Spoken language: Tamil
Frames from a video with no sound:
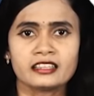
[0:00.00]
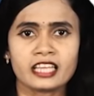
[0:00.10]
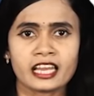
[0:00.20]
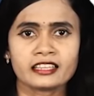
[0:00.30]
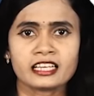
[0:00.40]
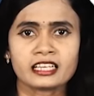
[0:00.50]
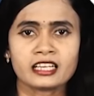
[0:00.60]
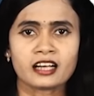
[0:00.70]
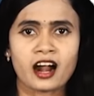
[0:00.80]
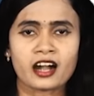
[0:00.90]

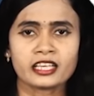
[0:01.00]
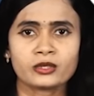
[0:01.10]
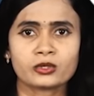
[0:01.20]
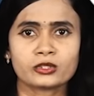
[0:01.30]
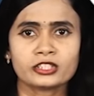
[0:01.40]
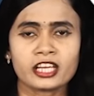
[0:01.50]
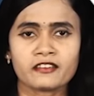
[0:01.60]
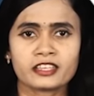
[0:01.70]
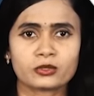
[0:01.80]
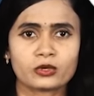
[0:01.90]
தேர்தல்கள் ஆணைக்குழு
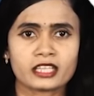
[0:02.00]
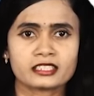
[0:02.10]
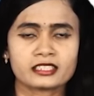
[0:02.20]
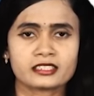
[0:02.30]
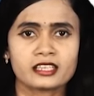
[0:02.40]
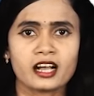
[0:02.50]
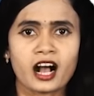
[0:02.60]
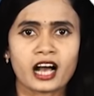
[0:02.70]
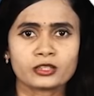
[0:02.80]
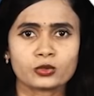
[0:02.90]
தெரிவித்துள்ளது
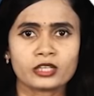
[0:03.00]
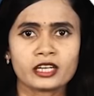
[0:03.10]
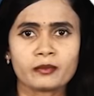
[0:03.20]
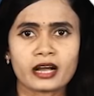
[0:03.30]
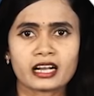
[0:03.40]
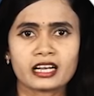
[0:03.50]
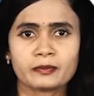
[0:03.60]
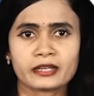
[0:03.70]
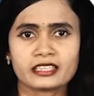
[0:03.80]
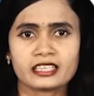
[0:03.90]
அத்துடன் மக்கள்
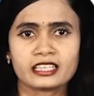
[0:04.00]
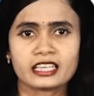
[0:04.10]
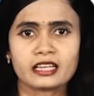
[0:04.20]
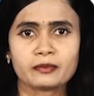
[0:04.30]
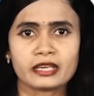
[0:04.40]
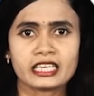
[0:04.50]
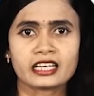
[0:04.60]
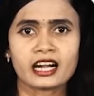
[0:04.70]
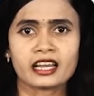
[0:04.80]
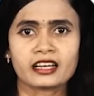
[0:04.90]
பிரதிநிதிகள்
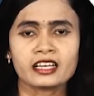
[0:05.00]
மீதான